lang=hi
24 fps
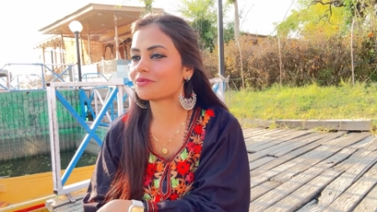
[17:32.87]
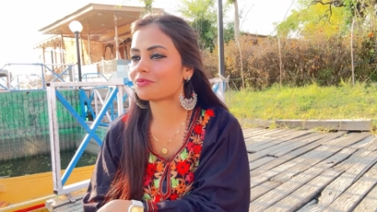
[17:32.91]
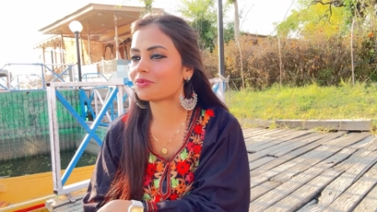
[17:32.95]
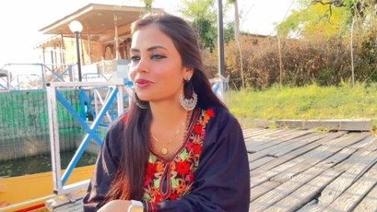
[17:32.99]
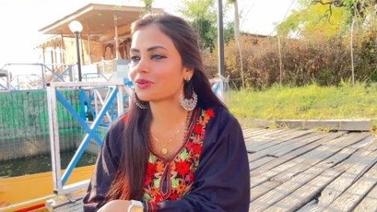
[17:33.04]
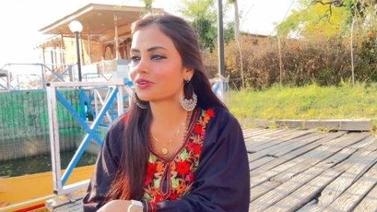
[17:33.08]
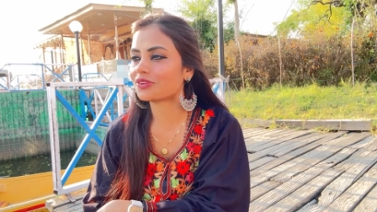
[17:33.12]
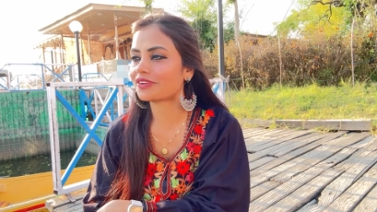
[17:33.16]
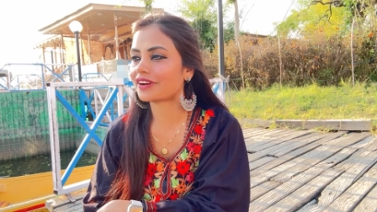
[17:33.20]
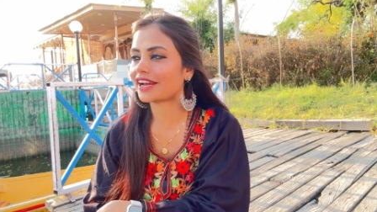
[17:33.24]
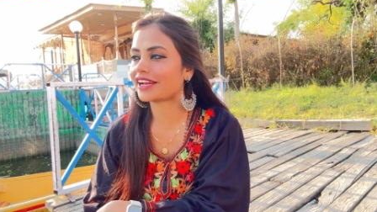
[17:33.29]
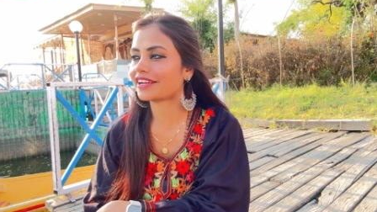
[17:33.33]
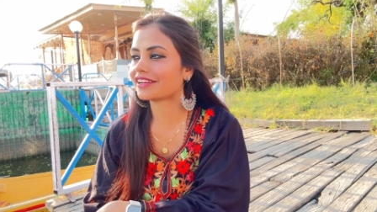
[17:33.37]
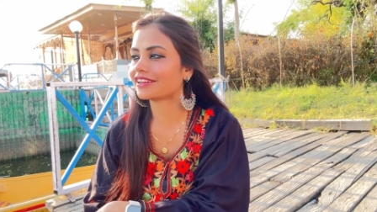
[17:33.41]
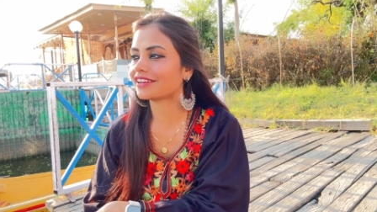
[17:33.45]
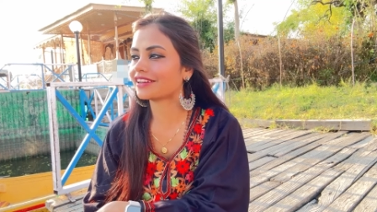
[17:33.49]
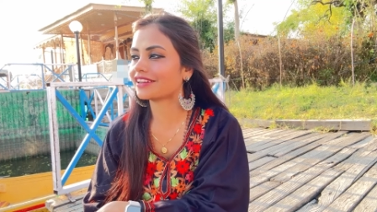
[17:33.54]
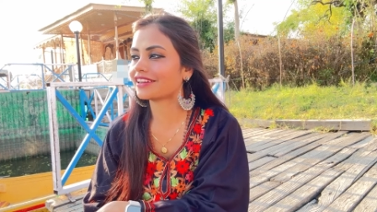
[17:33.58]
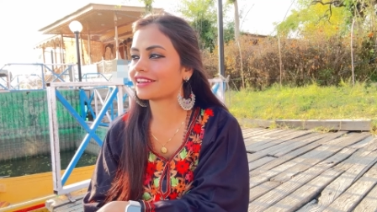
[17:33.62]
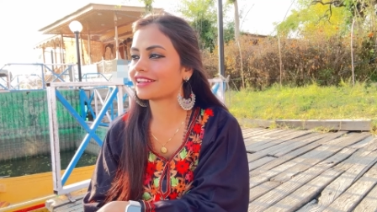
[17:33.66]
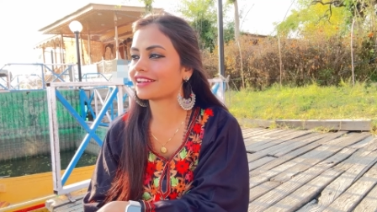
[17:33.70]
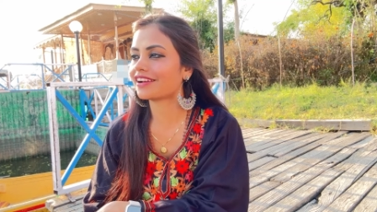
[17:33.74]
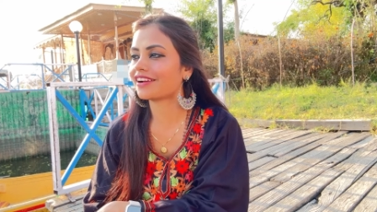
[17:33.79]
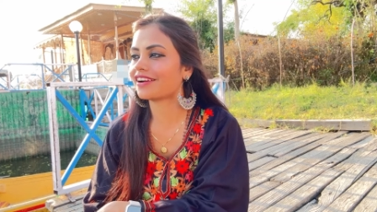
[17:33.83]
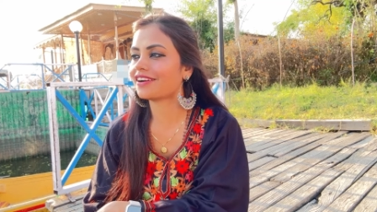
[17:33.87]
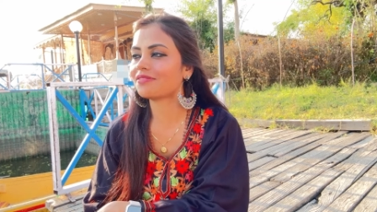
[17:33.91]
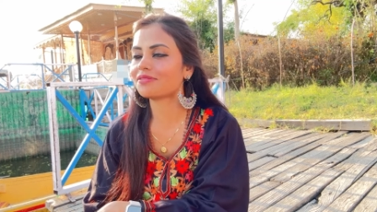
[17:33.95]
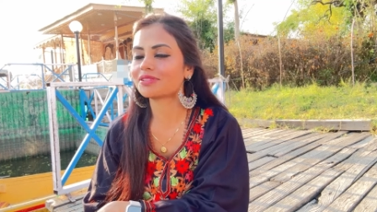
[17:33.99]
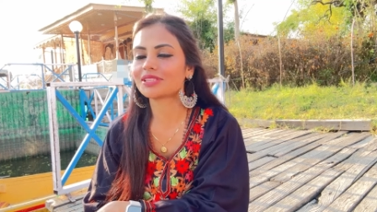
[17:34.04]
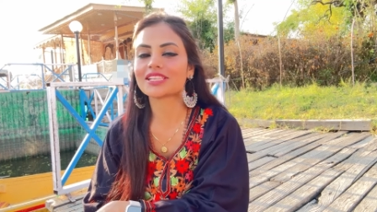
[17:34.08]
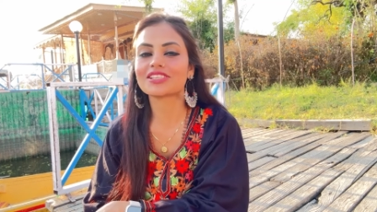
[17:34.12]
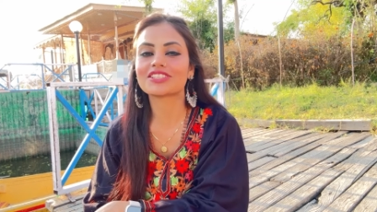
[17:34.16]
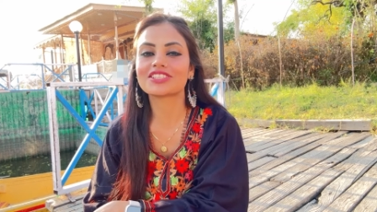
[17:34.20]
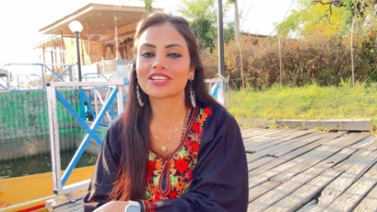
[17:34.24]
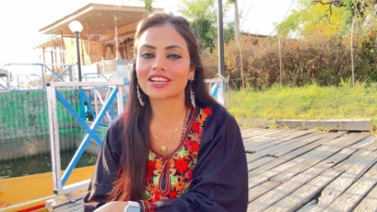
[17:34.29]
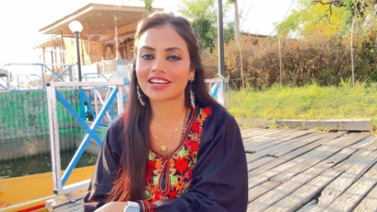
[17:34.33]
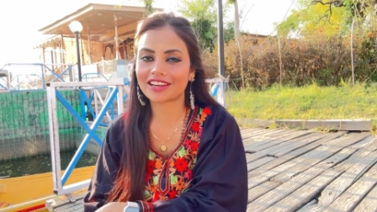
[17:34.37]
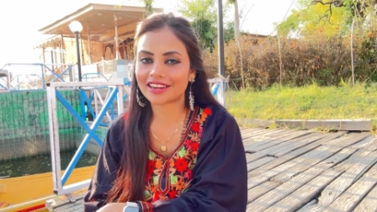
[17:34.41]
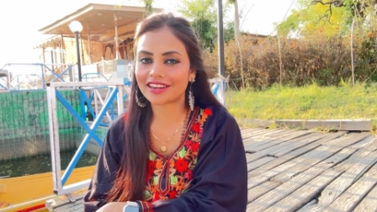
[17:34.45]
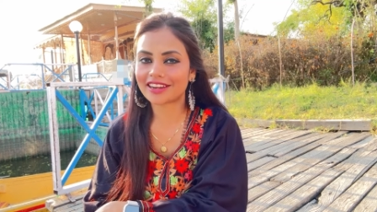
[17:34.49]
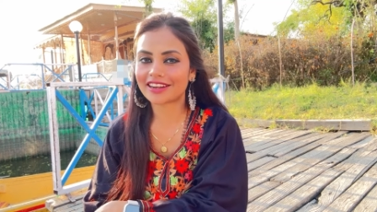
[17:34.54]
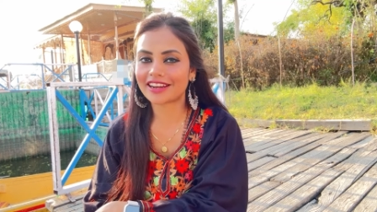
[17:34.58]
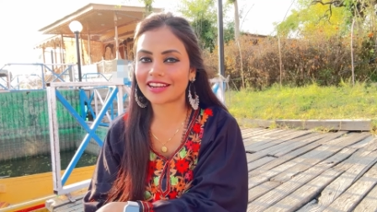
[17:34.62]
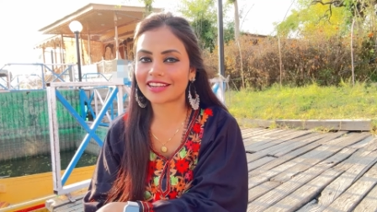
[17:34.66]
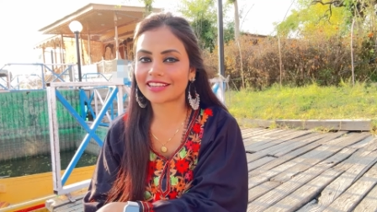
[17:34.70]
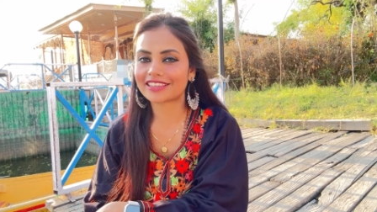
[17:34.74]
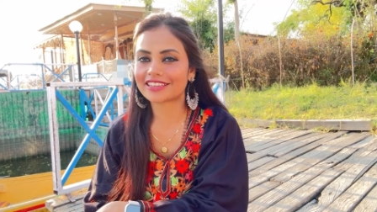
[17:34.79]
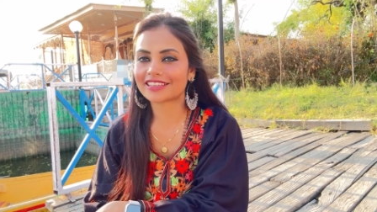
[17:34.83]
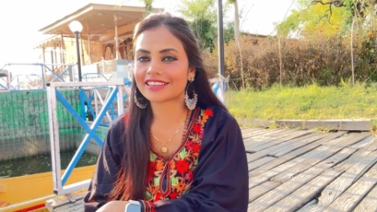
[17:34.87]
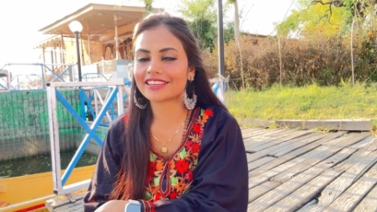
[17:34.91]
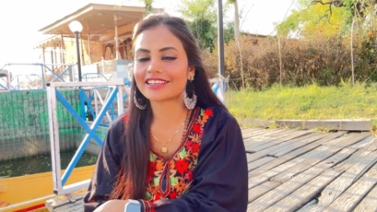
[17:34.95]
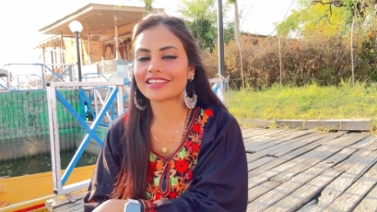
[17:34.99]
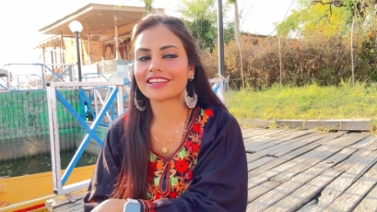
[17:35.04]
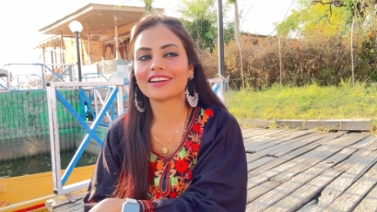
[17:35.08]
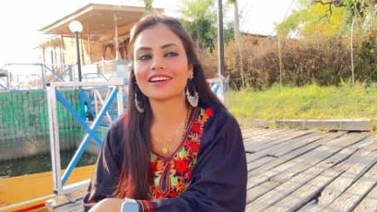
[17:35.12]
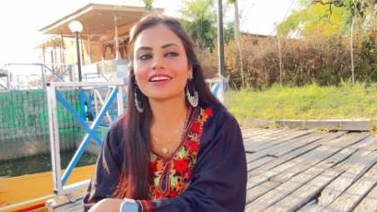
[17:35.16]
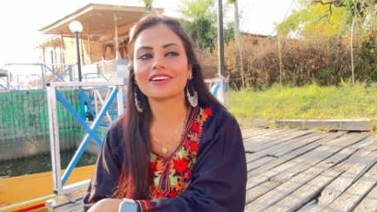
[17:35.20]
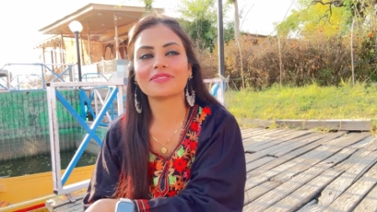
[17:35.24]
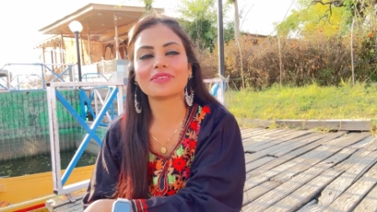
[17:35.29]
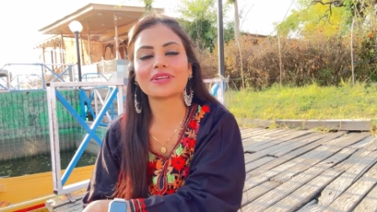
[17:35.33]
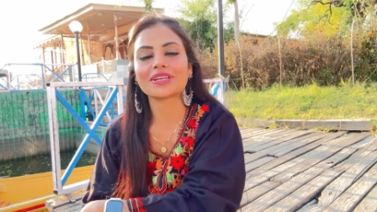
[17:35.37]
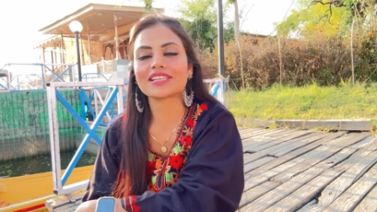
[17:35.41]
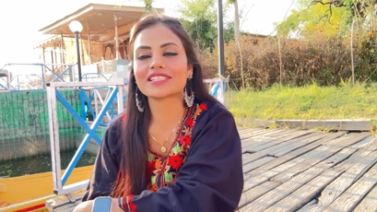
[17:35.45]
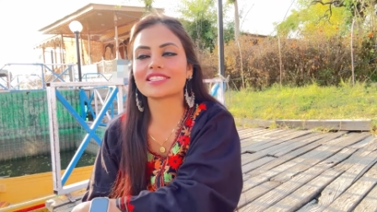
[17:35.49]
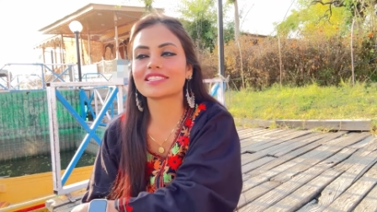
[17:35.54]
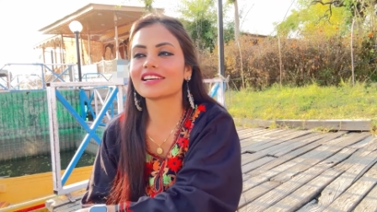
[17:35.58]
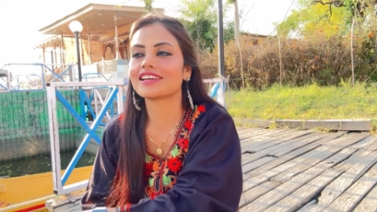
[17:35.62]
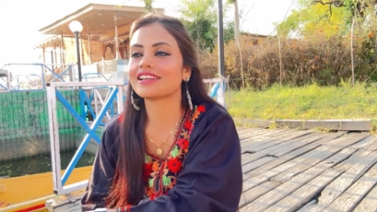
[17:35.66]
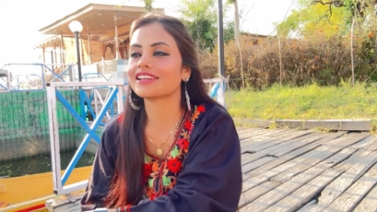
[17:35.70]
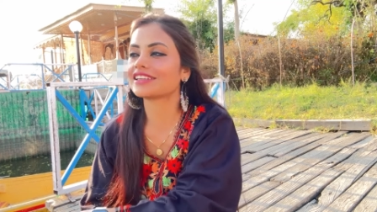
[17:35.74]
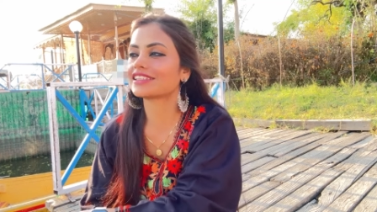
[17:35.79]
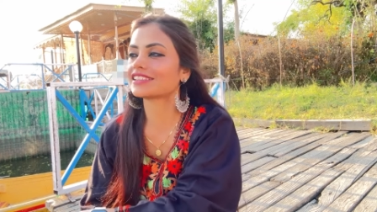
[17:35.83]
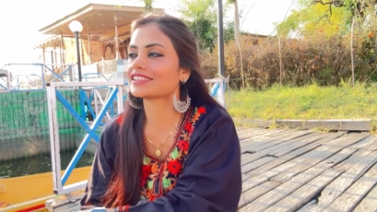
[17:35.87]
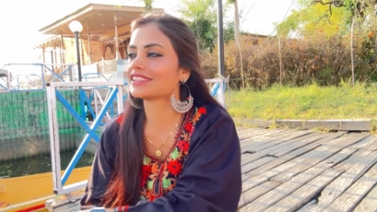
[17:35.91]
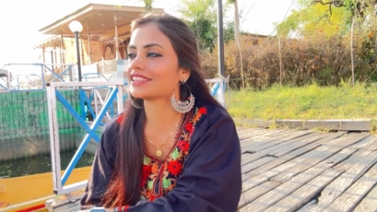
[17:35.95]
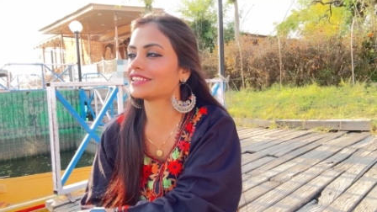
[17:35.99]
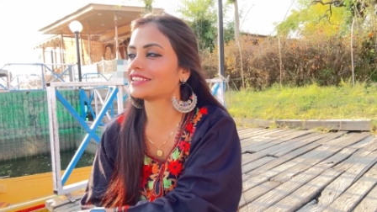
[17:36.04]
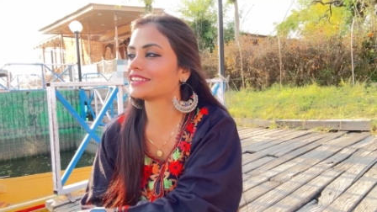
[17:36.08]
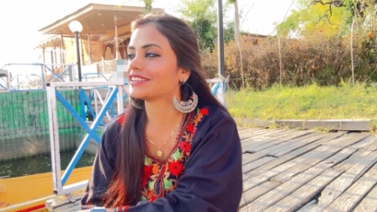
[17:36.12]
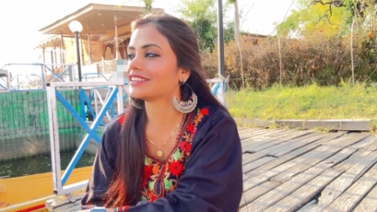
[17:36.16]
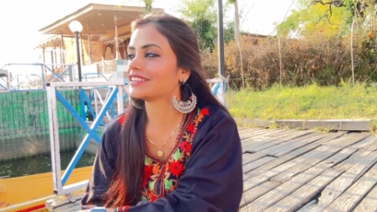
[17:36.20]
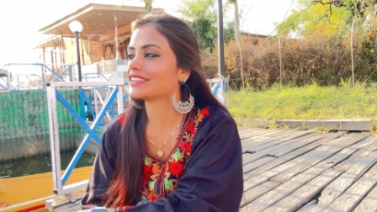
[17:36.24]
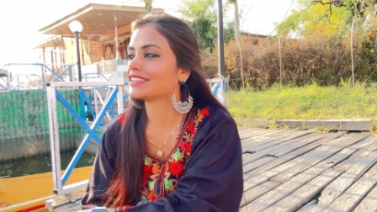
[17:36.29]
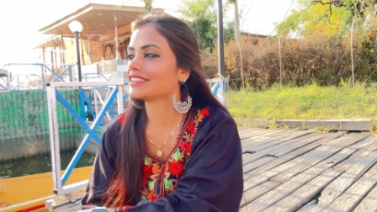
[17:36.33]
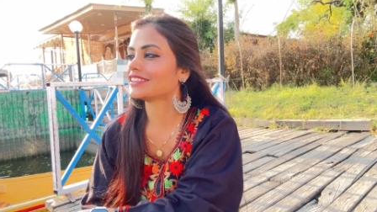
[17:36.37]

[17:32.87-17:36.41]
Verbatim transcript: बोट राइड करने का मतलब शिकारा राइड करने का बड़ा अच्छा लगता है